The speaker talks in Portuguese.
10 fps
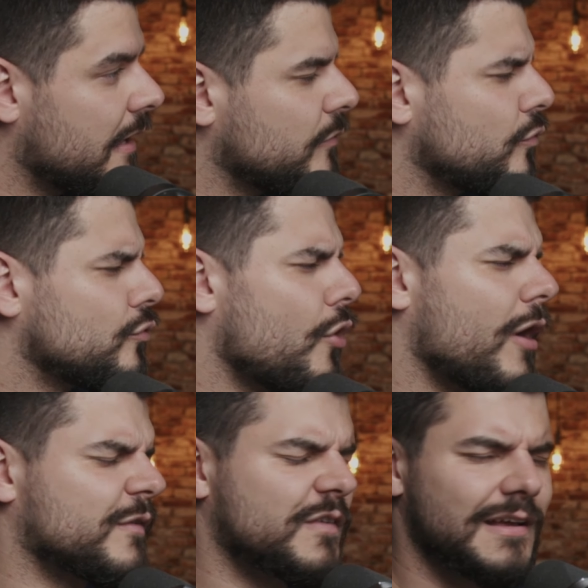
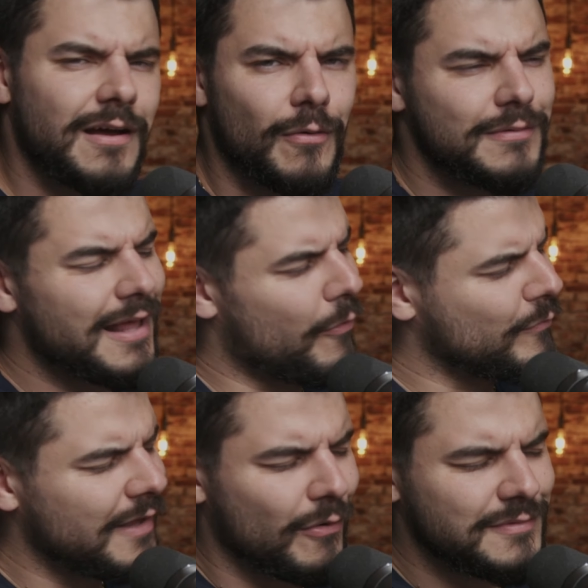Nossa, não,
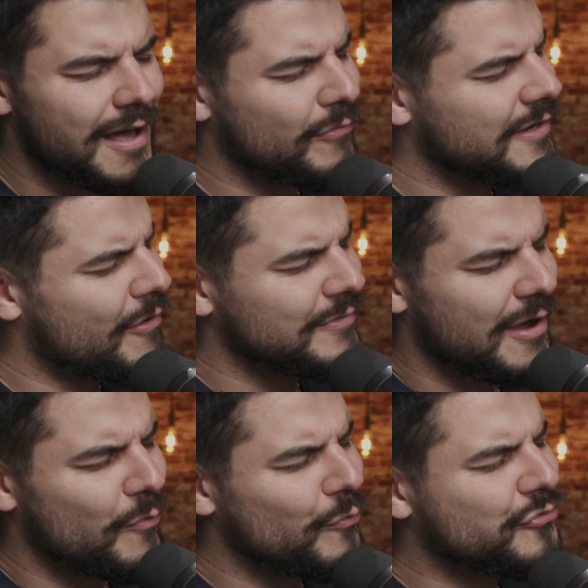não, não, não, não,
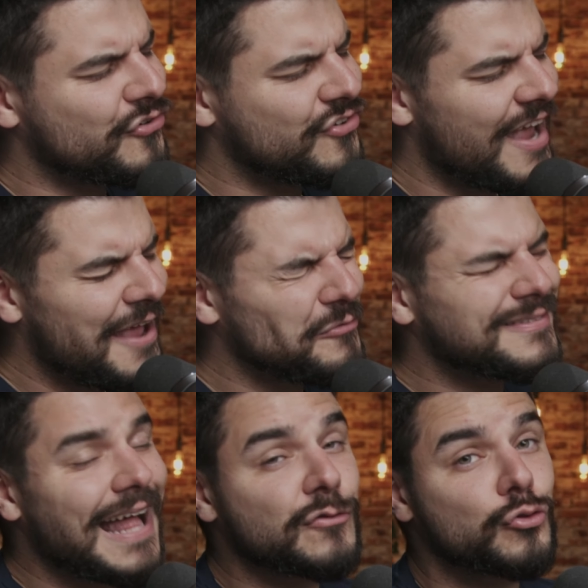não. O cheiro
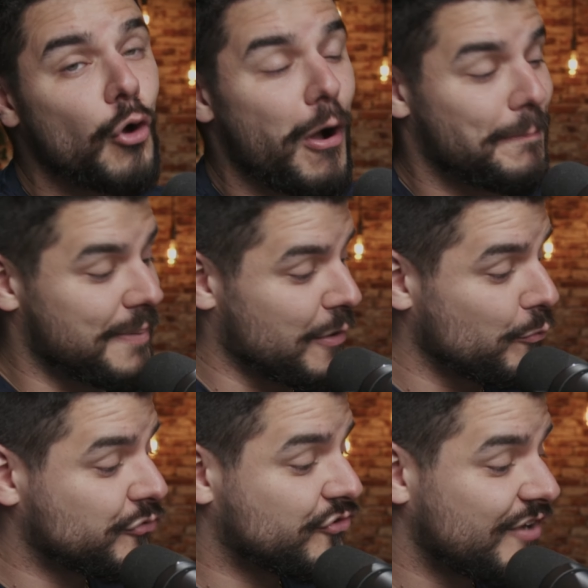tá top.
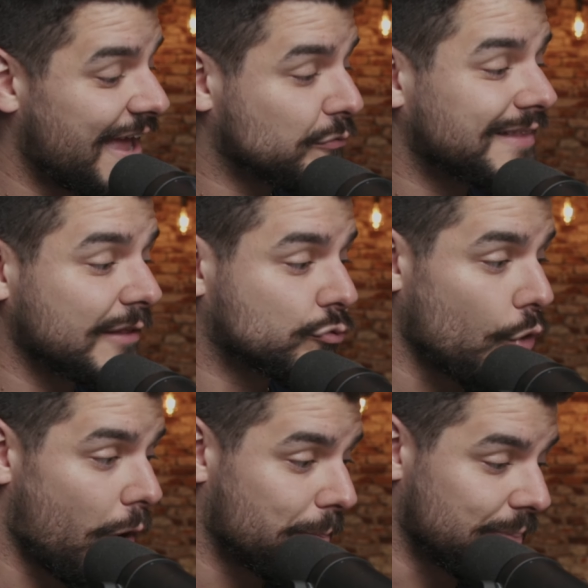O cheiro tá
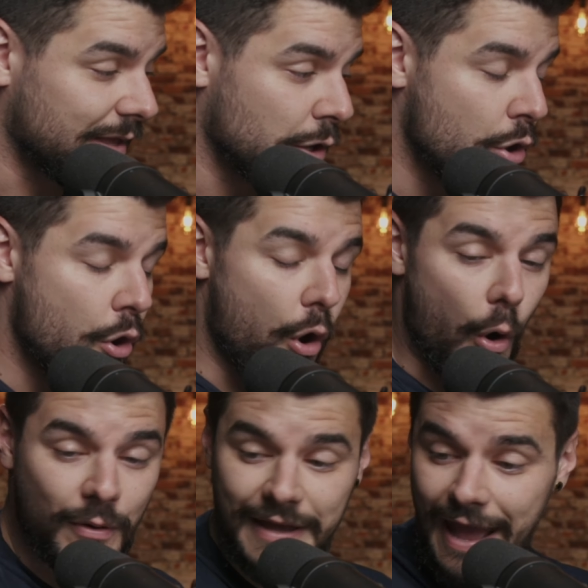top,
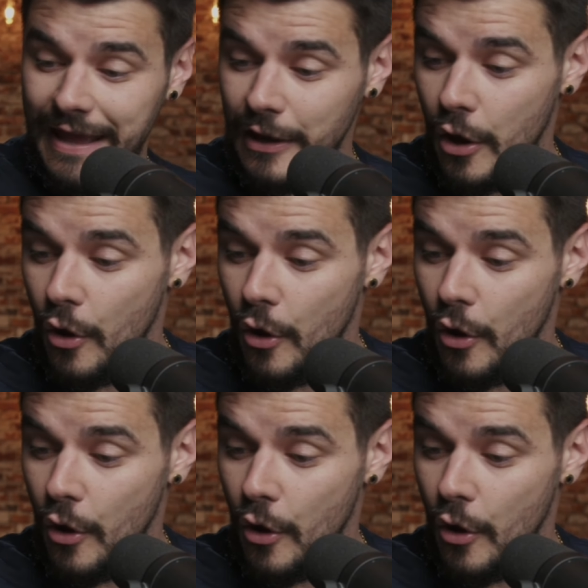ok?